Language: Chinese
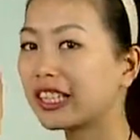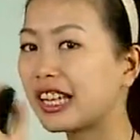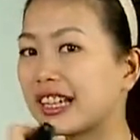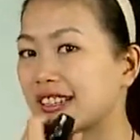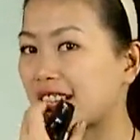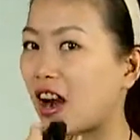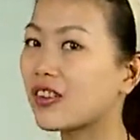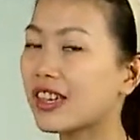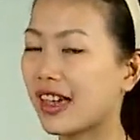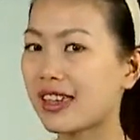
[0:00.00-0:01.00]
的那一条
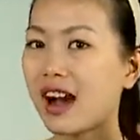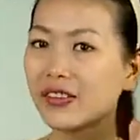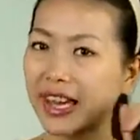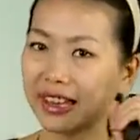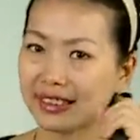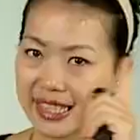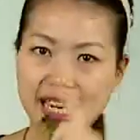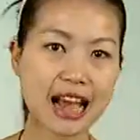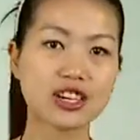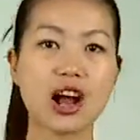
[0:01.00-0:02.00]
也要给
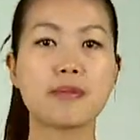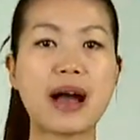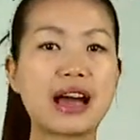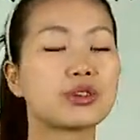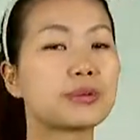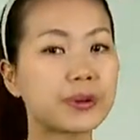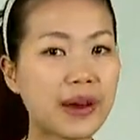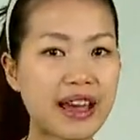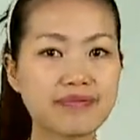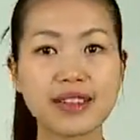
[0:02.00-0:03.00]
加上吧，对不对？
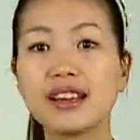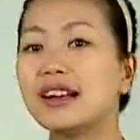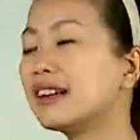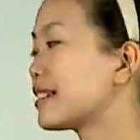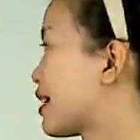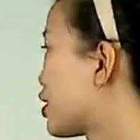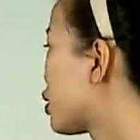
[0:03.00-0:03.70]
在这